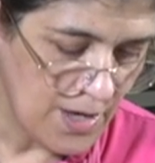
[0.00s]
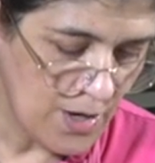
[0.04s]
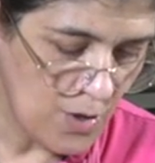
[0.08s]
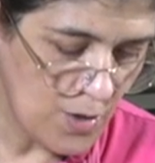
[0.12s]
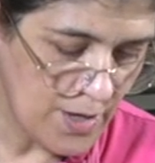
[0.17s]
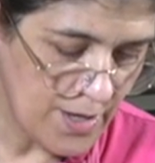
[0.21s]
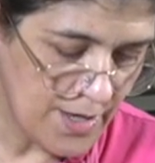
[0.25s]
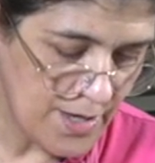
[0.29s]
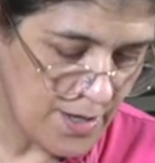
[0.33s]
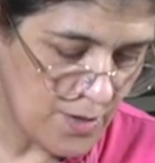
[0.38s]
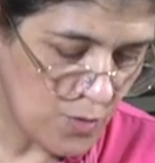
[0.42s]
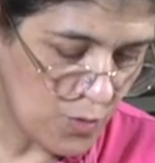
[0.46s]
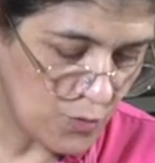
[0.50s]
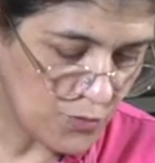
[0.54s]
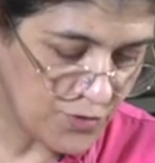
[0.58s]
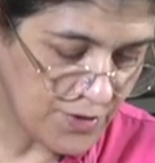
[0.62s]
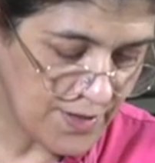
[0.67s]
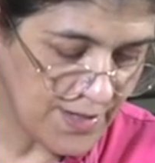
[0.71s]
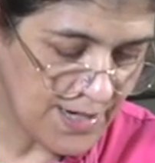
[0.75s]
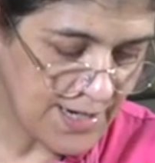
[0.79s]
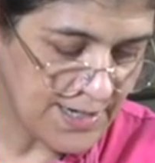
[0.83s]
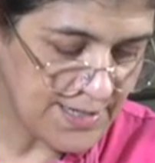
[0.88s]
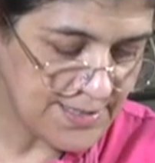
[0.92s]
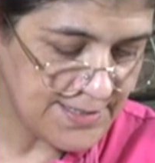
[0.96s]
Eh,
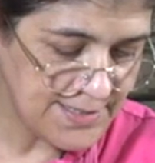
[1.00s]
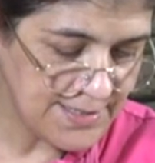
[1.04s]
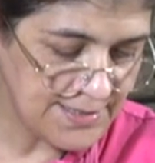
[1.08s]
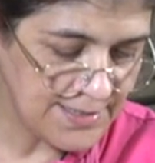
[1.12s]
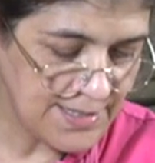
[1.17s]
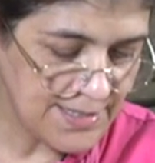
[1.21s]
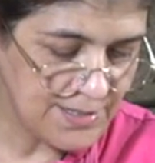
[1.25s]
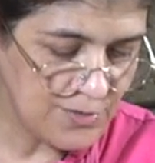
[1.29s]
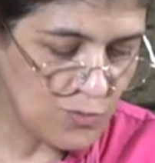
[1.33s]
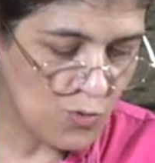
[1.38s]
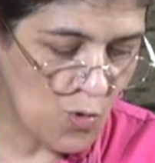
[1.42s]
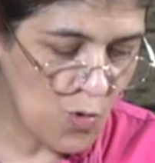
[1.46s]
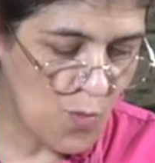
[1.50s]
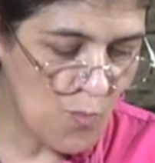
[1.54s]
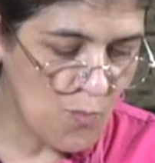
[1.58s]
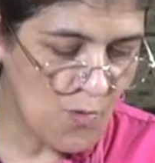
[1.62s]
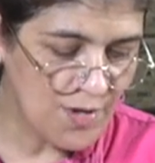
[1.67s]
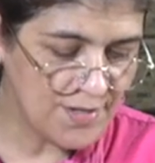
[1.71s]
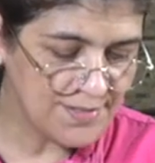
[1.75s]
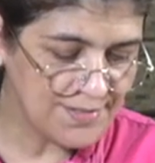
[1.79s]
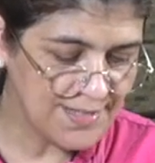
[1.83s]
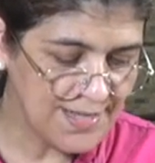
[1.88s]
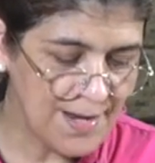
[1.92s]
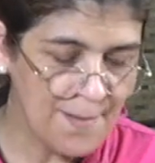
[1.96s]
otra de las recetas es
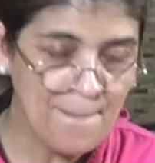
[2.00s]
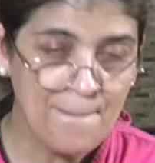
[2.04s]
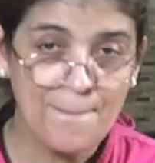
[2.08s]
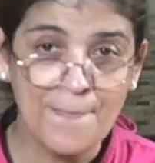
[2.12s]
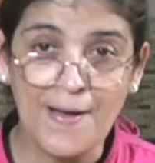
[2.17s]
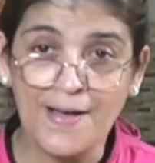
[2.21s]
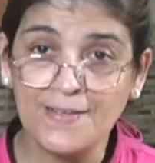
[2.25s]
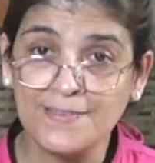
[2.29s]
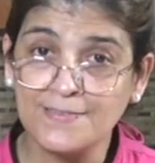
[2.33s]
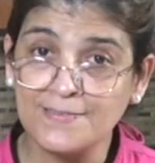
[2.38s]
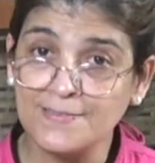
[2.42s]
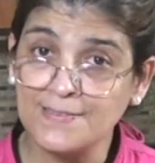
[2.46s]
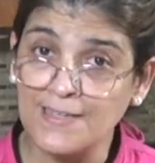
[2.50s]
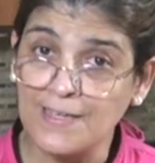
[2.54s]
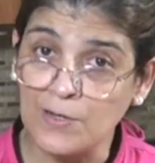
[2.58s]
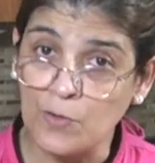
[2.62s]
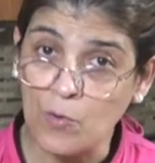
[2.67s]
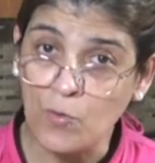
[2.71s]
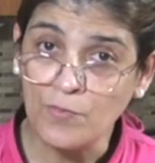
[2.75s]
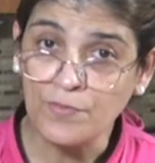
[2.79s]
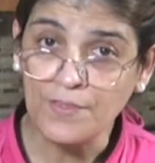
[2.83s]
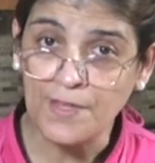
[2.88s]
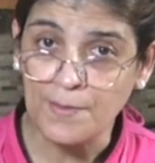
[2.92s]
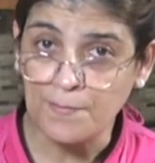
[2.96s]
cómo hacer
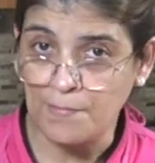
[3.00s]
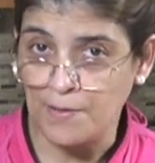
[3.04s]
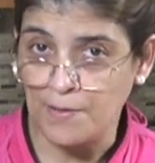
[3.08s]
pastelón de